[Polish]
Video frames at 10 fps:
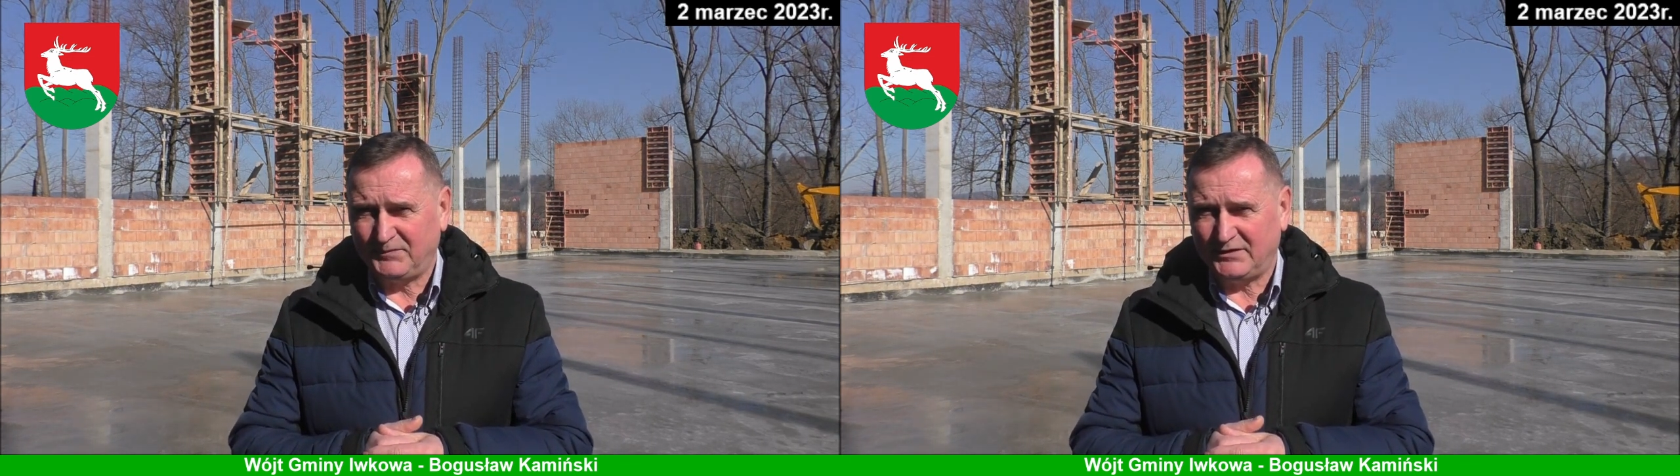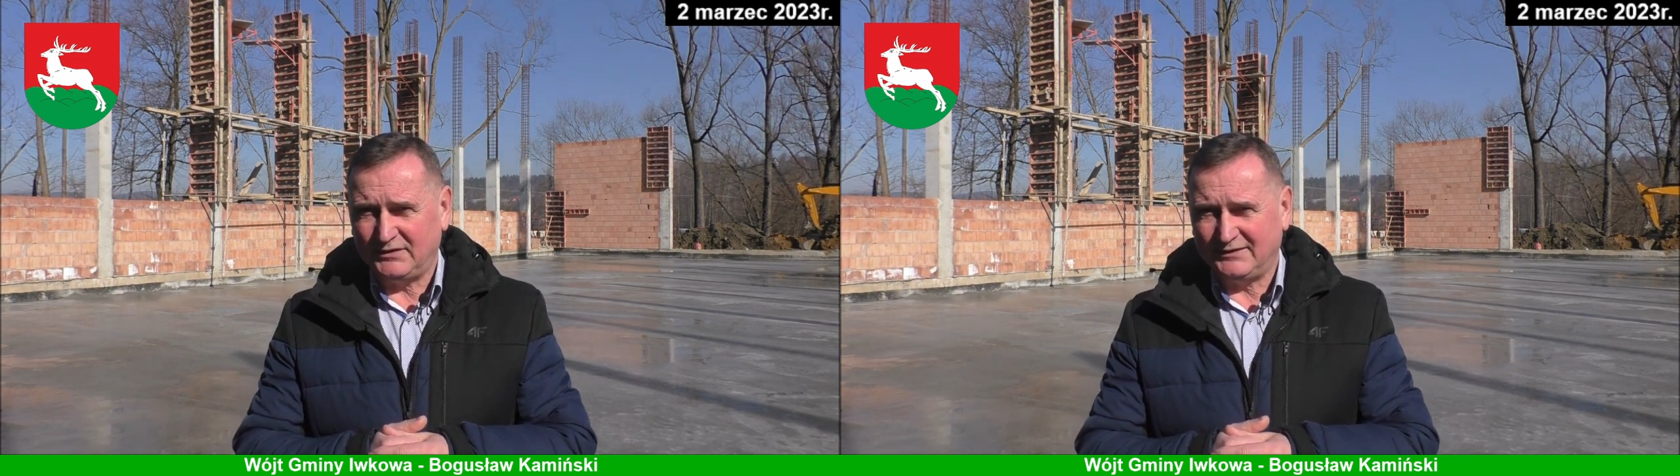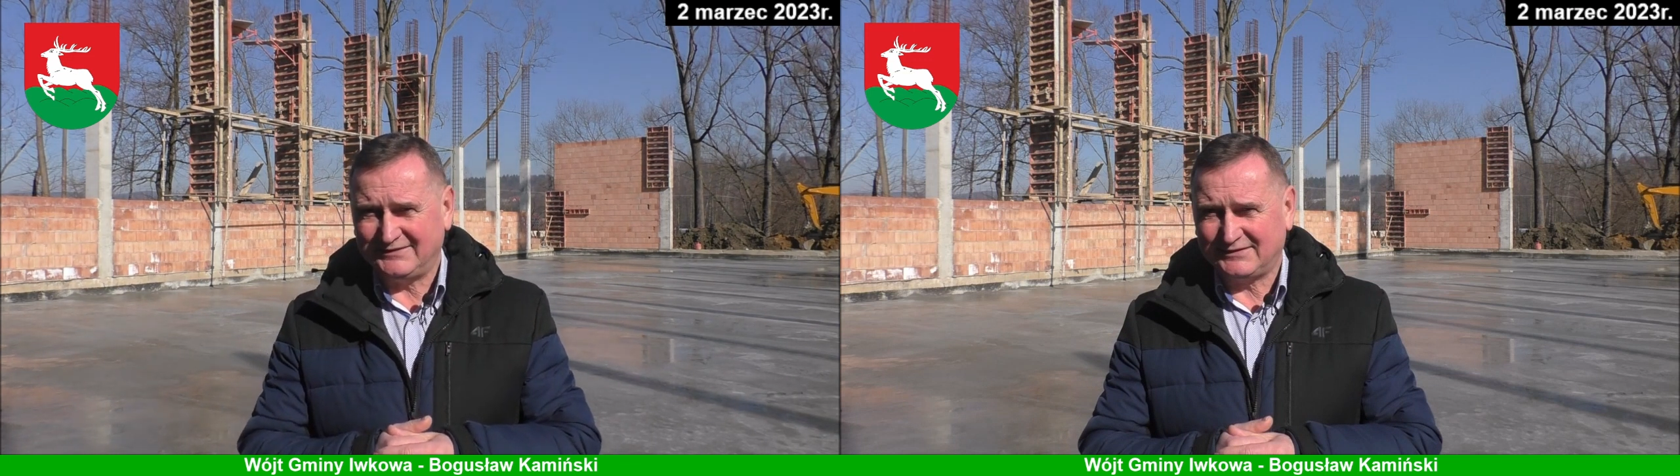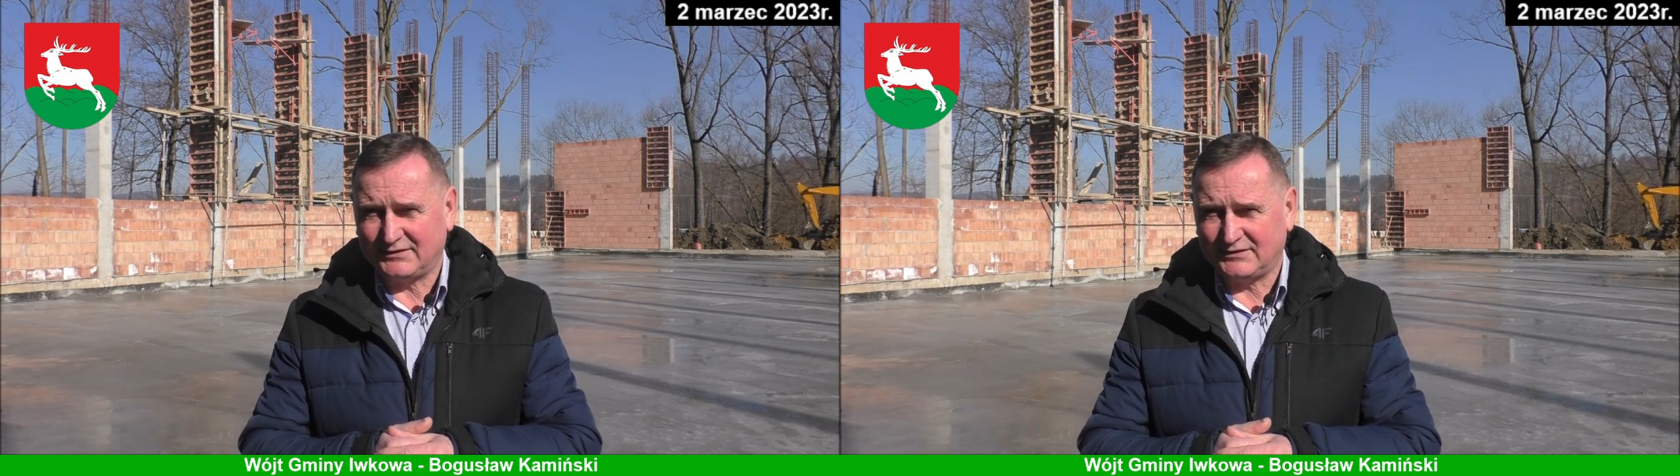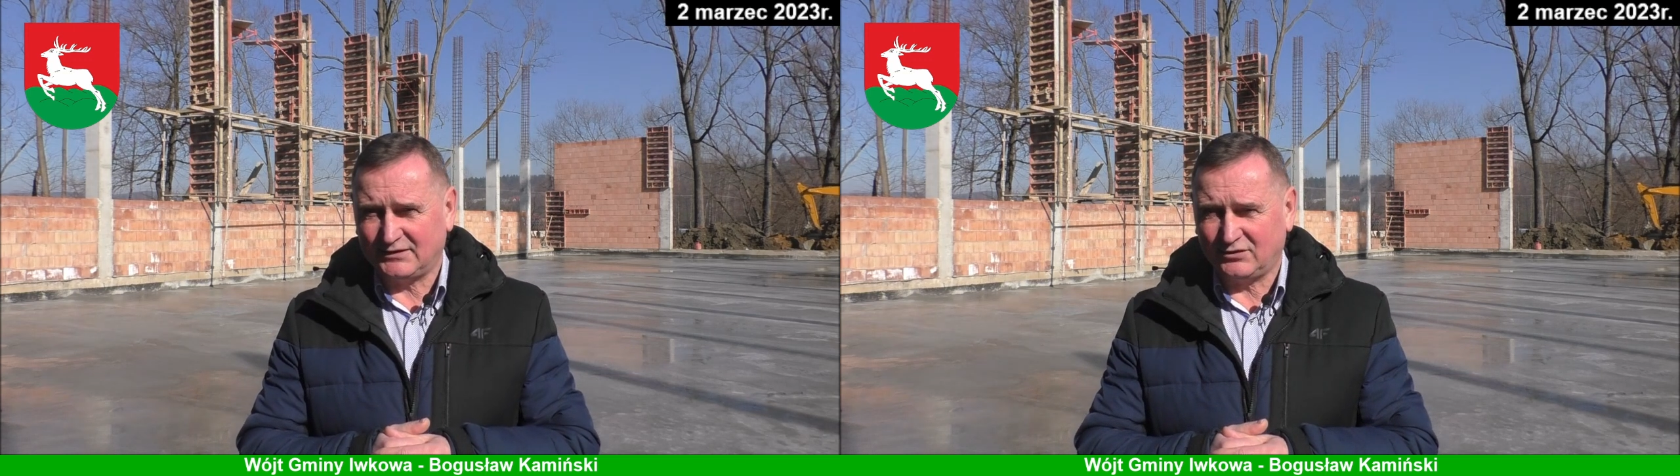jest
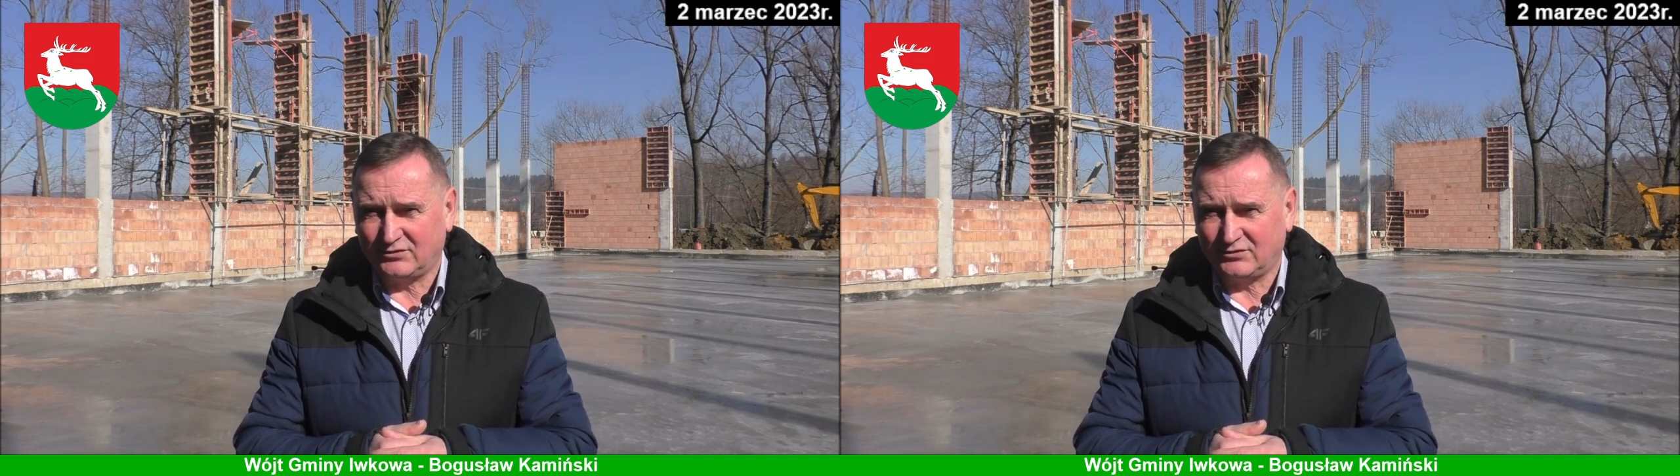strategia